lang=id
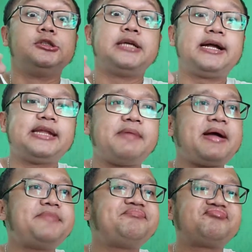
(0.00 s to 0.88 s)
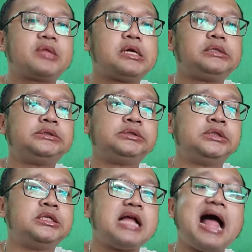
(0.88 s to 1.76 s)
yang dia apa
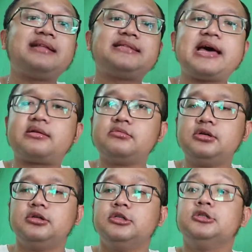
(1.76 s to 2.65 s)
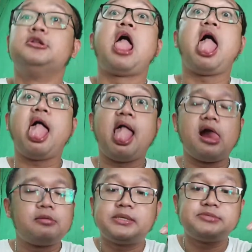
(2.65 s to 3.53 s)
acar bu
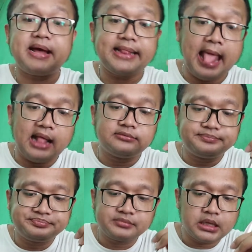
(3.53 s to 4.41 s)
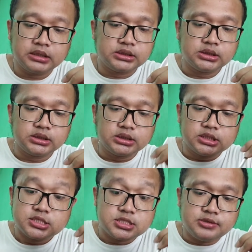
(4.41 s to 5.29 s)
eh, pedes banget
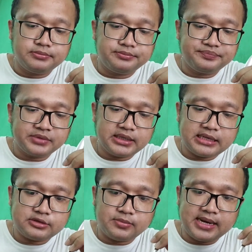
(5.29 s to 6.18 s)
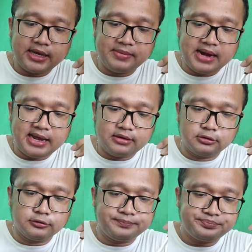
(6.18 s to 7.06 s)
hmm, kita coba lagi bray
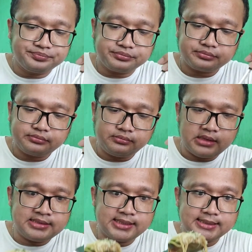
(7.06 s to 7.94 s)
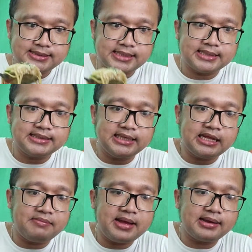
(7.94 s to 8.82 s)
uh, sensasi
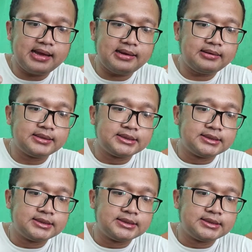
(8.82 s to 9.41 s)
kita makan